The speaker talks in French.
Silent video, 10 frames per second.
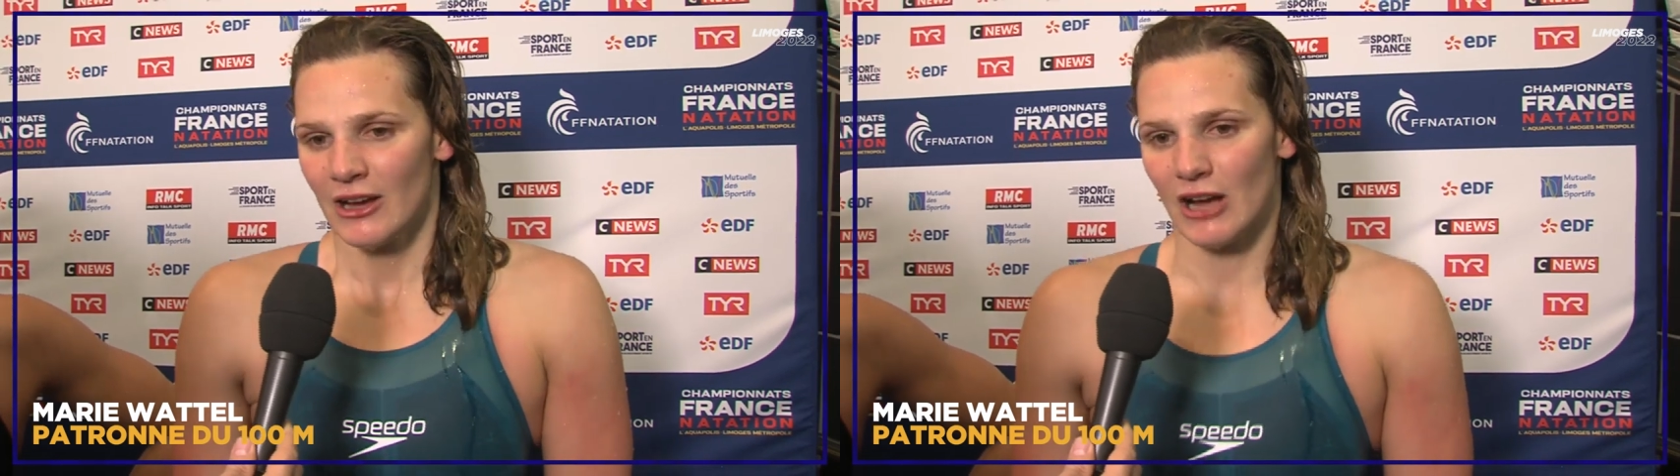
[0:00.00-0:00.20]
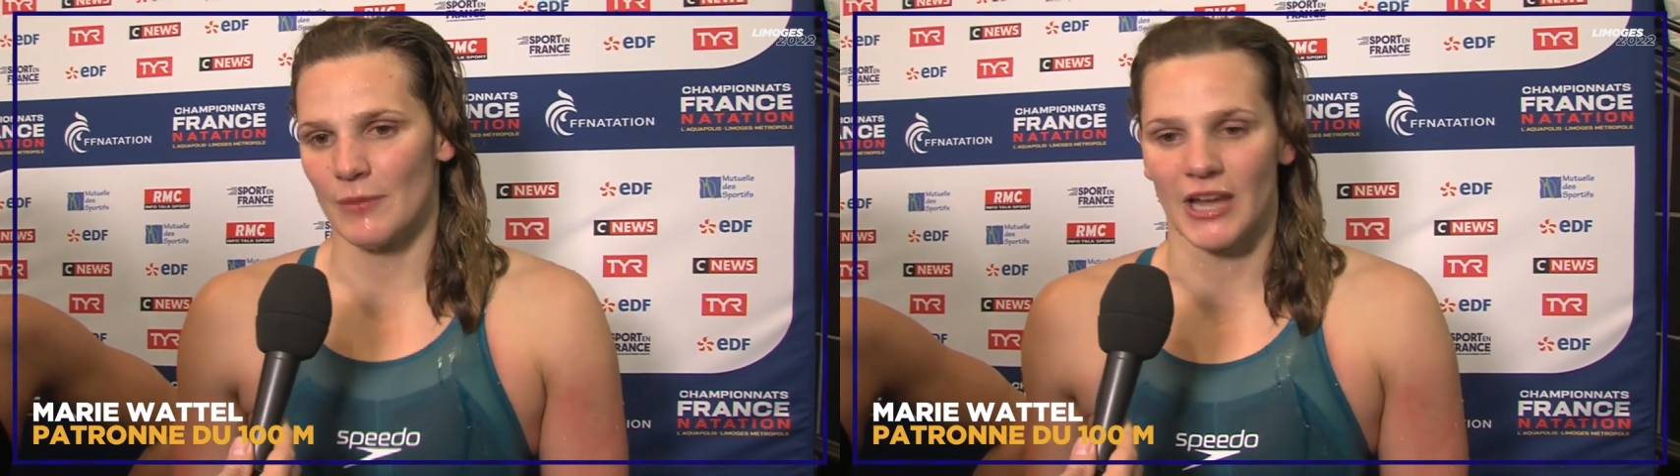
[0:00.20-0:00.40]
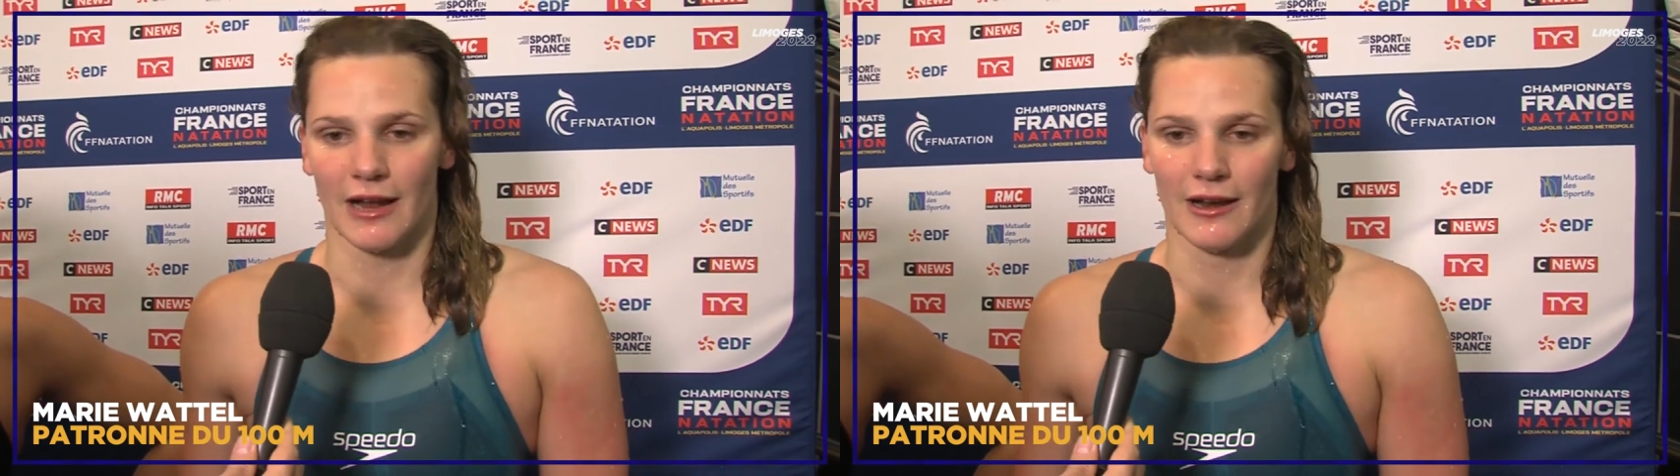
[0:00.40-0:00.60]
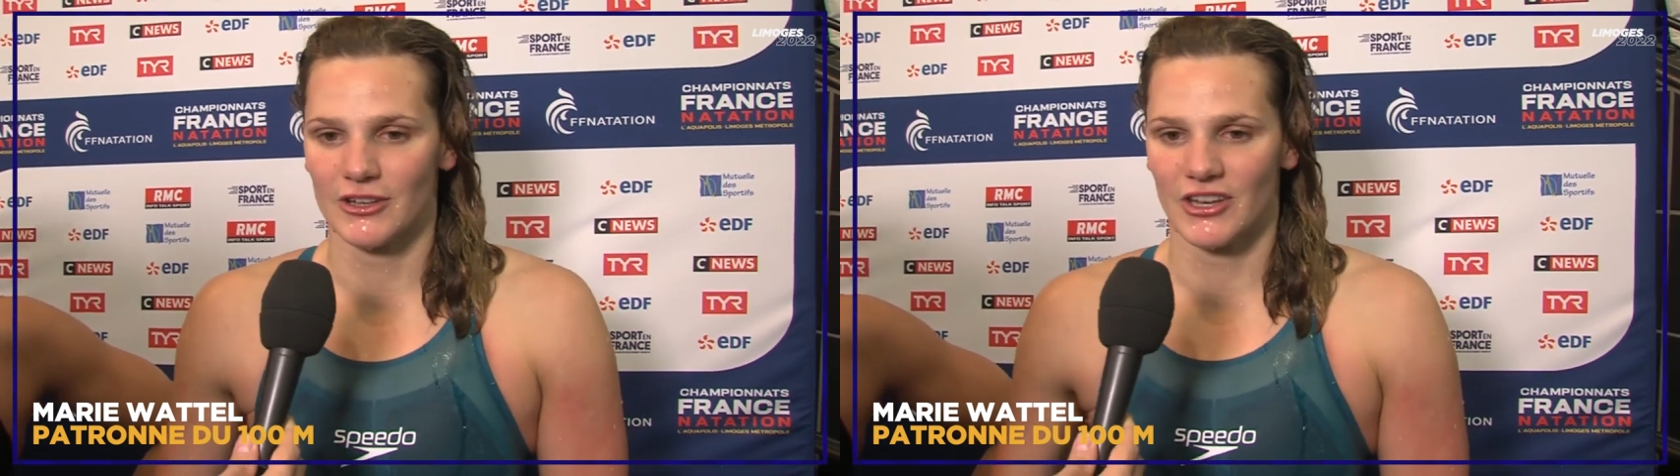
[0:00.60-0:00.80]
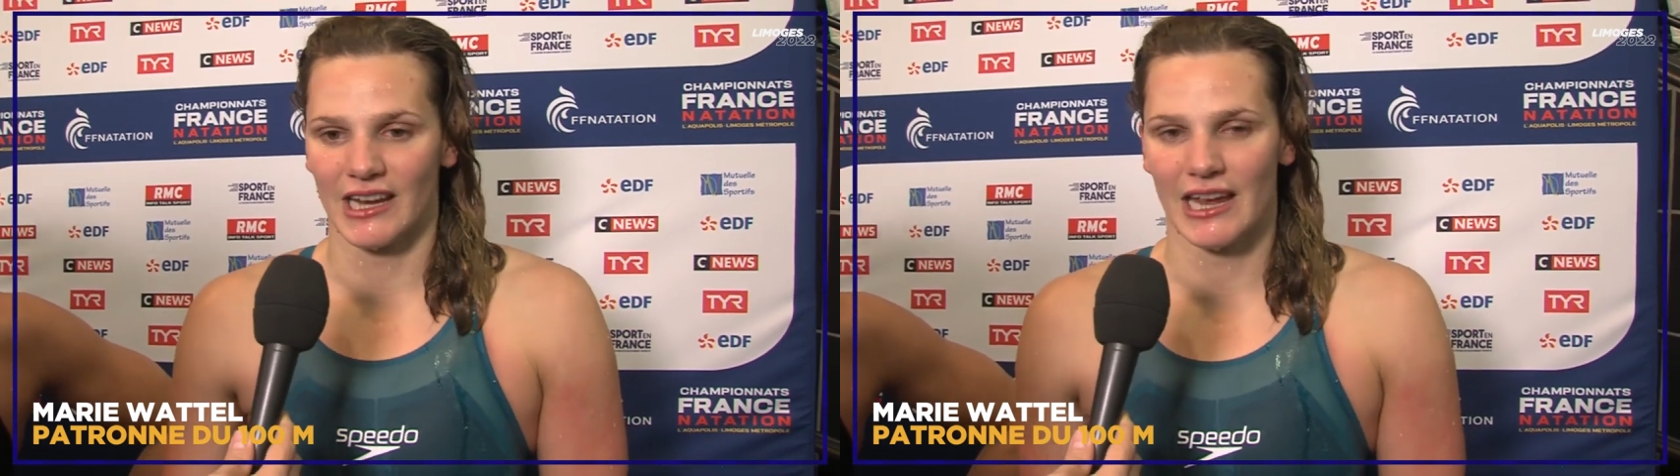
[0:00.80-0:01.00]
comme Charlotte,
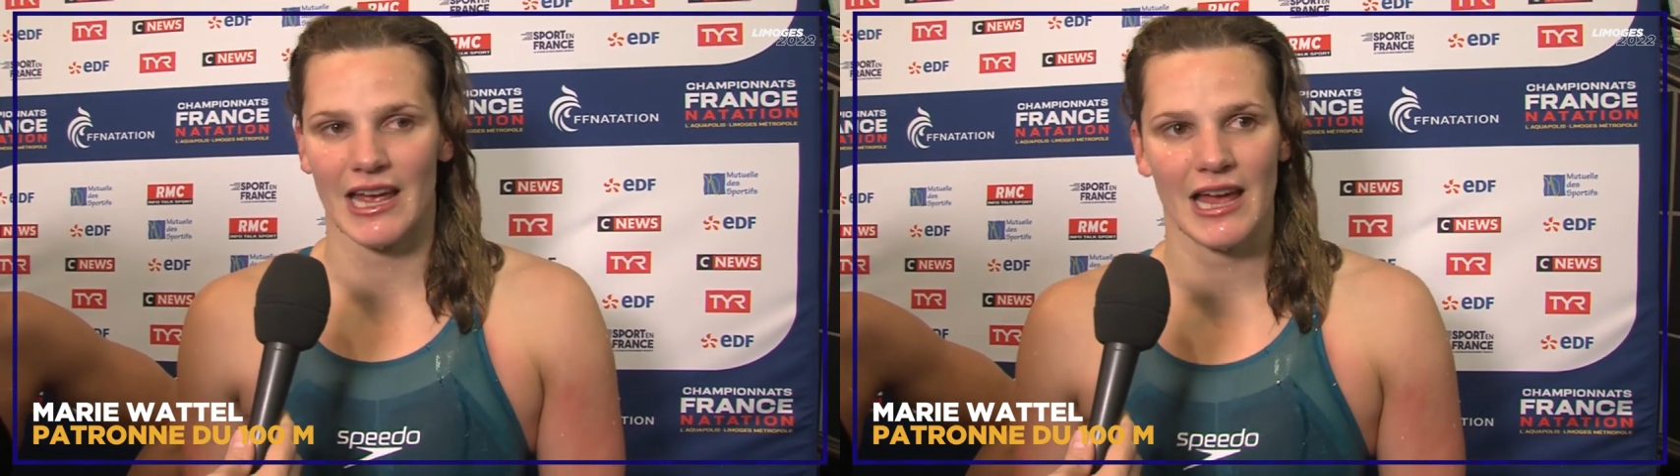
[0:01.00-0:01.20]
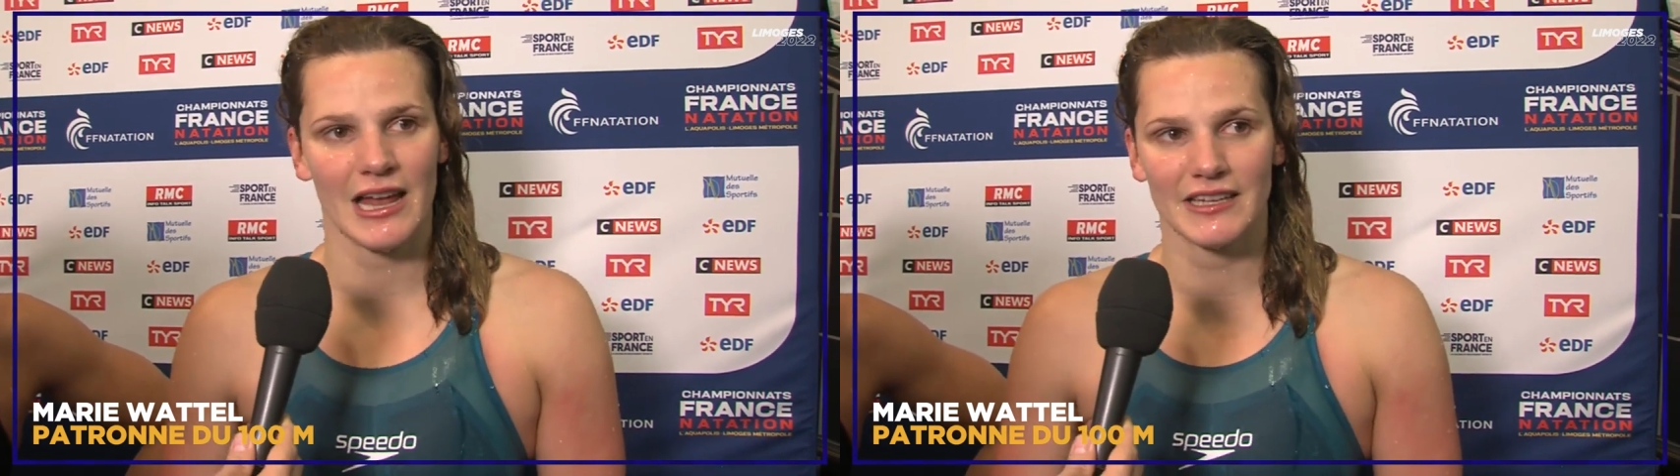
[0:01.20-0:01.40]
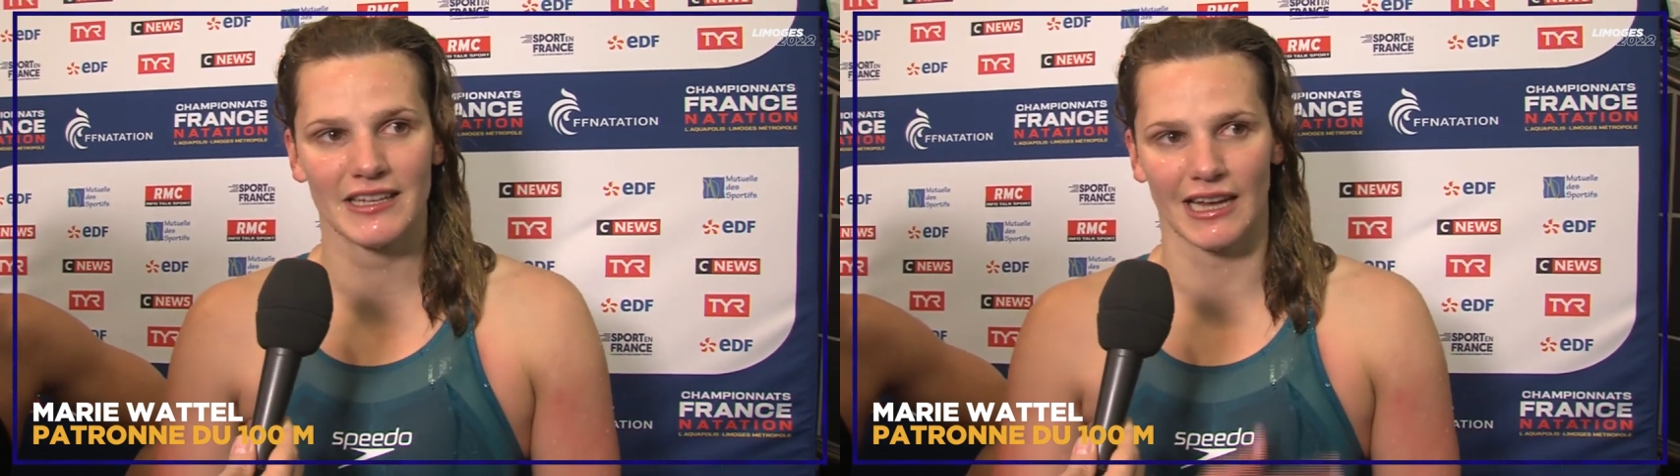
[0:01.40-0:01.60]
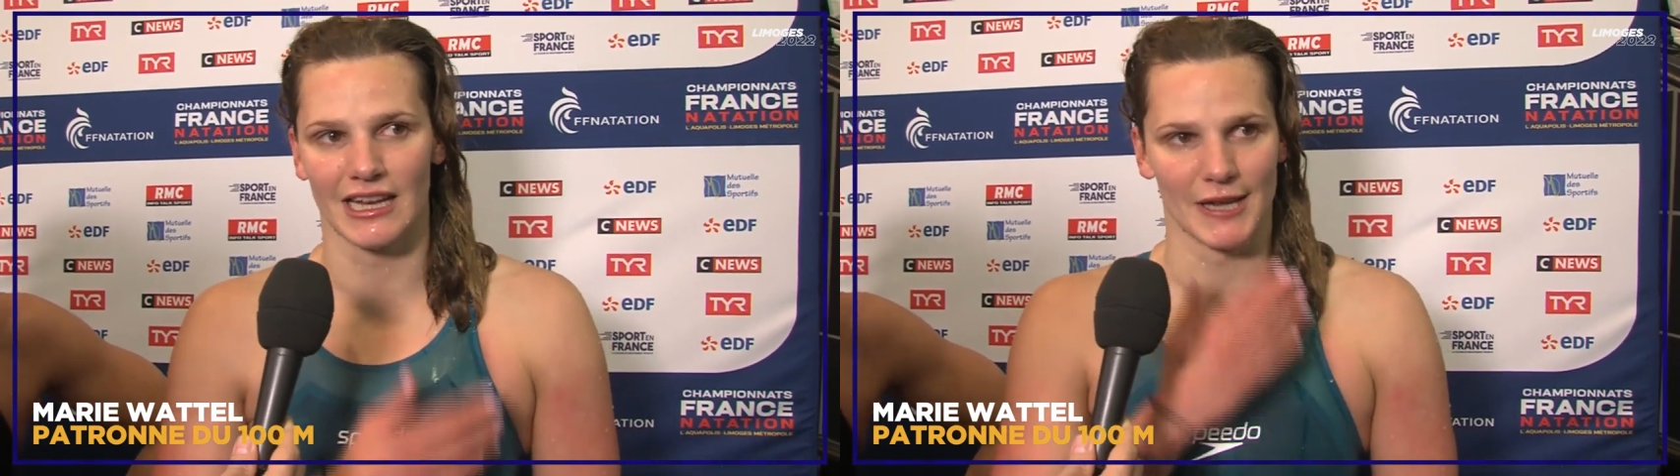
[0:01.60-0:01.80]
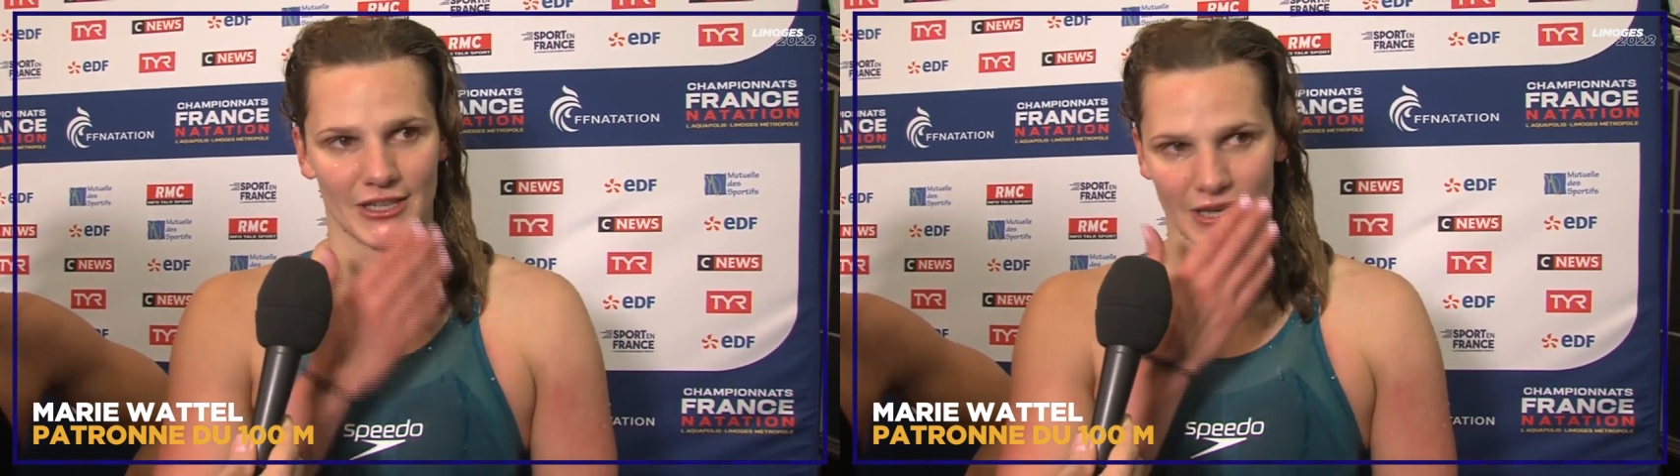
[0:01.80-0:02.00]
j'ai les dix derniers
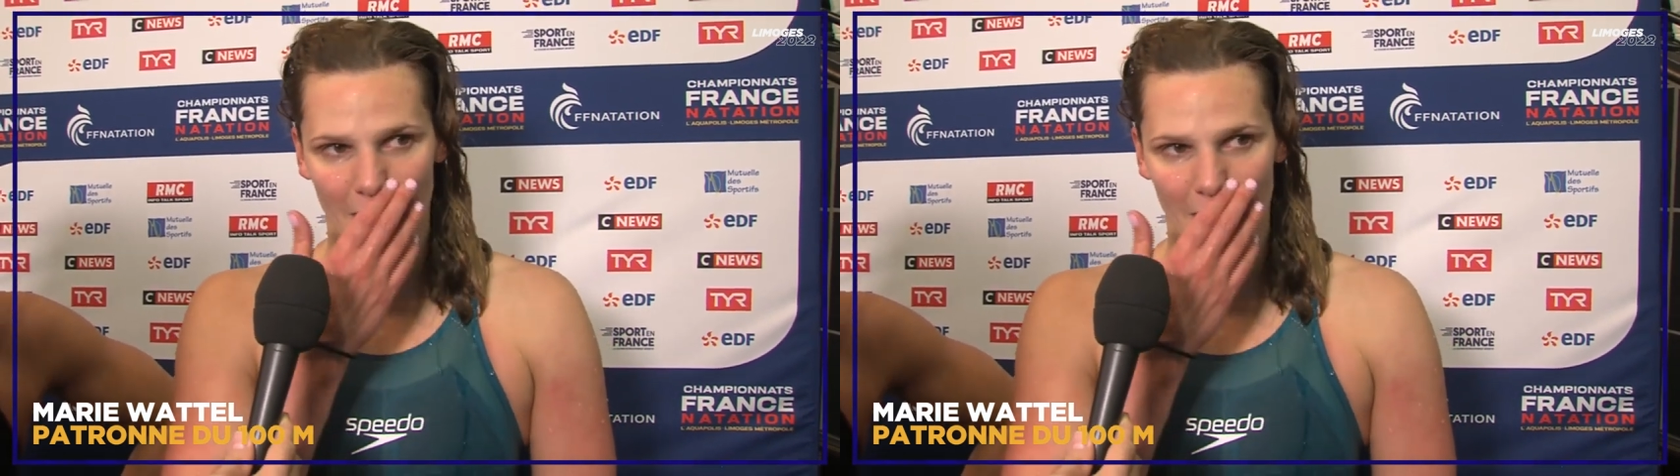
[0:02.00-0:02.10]
mètres,